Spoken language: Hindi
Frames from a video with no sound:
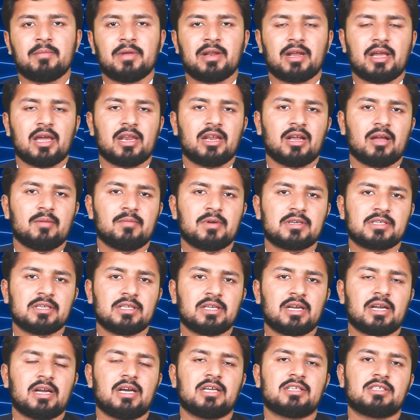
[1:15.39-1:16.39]
मेरे कहने का
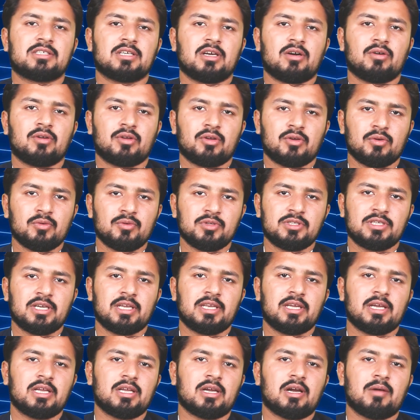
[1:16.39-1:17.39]
मकसद एक अच्छा और ह्यूज
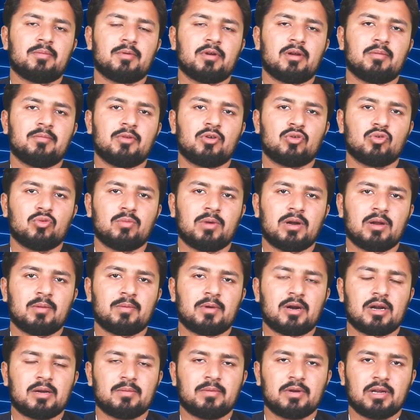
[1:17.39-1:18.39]
एरिया यहाँ पर हमें टू बेड
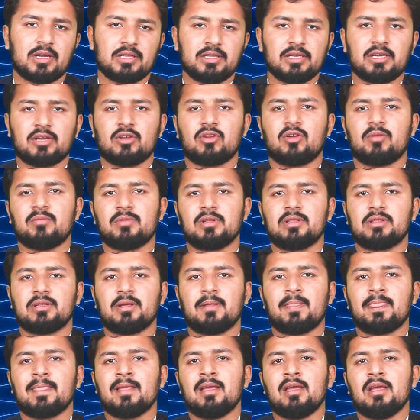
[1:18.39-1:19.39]
अपार्टमेंट का देखने को
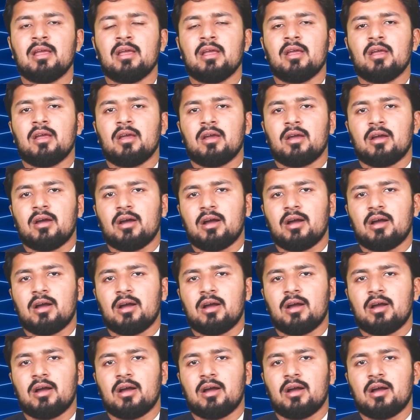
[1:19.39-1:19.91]
मिलता है